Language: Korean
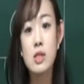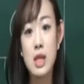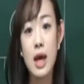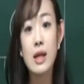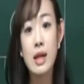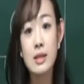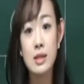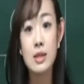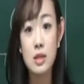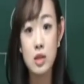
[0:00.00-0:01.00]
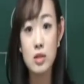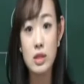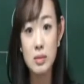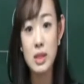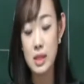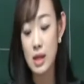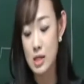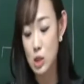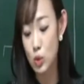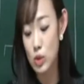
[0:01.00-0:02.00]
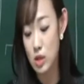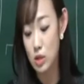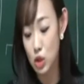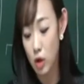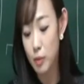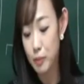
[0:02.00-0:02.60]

제한하는 그런 의미를 가지고 있었죠.